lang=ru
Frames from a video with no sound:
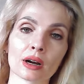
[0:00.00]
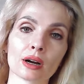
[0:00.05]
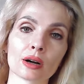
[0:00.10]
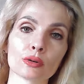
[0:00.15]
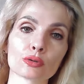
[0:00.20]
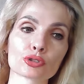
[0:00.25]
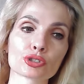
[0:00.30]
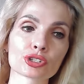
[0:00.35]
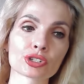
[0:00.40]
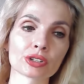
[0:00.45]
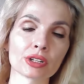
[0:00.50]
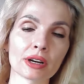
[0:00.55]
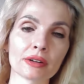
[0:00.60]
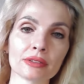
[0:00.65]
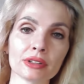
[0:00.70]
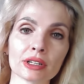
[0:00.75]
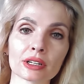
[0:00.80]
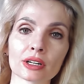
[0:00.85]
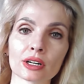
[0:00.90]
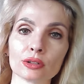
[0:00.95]
у
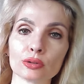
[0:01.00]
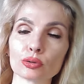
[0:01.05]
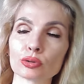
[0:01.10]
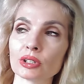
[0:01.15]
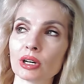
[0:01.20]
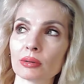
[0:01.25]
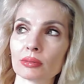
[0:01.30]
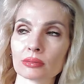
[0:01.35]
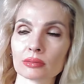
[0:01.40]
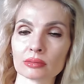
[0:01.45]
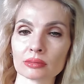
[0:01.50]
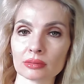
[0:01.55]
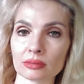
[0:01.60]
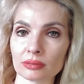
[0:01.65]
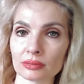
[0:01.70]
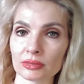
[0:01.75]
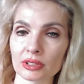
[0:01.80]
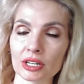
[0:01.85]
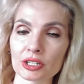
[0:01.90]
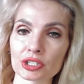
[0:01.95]
человека, ну
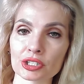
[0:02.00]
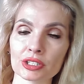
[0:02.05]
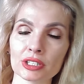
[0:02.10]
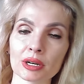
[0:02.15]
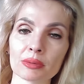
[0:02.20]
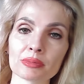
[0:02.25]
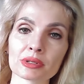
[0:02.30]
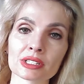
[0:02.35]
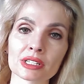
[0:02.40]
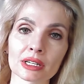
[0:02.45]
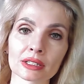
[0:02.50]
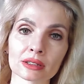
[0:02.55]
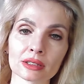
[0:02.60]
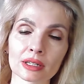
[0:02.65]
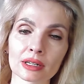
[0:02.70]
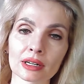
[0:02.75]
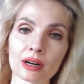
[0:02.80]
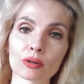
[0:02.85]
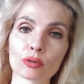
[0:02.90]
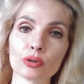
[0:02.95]
там даже не обязательно
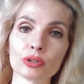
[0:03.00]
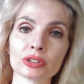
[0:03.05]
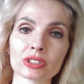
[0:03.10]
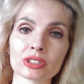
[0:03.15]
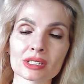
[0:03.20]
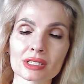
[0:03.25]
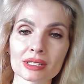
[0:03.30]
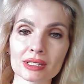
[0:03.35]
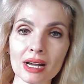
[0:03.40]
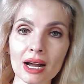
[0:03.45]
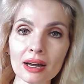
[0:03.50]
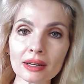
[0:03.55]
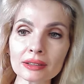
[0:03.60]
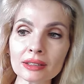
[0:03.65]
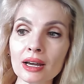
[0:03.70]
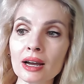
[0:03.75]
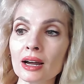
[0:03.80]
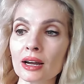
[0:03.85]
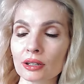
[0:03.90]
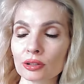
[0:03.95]
какой-то сан,
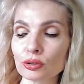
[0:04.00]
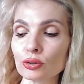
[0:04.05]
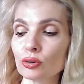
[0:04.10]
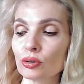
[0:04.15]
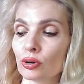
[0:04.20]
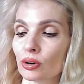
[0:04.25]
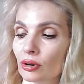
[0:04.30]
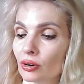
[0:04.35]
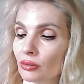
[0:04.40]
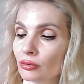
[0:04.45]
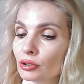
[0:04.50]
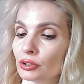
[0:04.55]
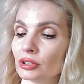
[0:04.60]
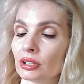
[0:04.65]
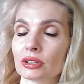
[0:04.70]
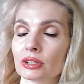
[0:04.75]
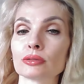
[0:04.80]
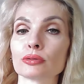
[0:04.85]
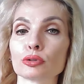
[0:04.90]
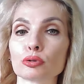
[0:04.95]
ну вот
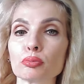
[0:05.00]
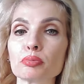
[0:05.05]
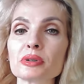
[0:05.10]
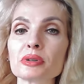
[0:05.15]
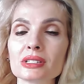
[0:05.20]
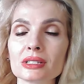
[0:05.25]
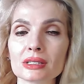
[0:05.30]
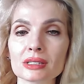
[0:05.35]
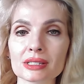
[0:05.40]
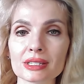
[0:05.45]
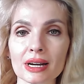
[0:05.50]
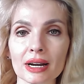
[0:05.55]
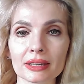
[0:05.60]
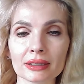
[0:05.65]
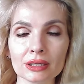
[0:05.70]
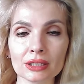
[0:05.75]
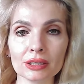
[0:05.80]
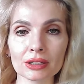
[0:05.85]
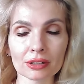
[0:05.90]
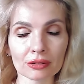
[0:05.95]
это вот
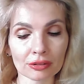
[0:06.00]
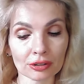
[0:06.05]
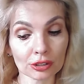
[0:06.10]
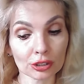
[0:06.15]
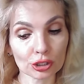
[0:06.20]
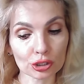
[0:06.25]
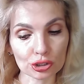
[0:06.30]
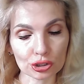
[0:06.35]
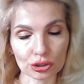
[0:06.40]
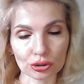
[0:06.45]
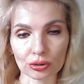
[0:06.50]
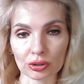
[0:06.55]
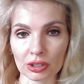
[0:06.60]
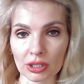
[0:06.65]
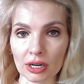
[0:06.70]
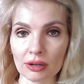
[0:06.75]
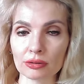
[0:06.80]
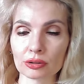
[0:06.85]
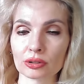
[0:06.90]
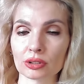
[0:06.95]
позиционирование, что
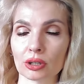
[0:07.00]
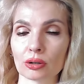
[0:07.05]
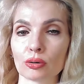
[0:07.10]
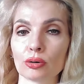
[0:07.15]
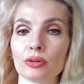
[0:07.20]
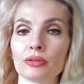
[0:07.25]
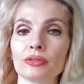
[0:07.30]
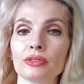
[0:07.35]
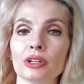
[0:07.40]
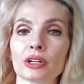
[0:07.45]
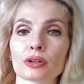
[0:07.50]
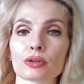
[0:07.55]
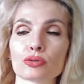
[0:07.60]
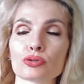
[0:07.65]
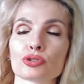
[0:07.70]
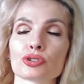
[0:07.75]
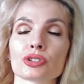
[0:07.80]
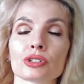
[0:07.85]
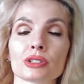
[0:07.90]
я вот такой верующий.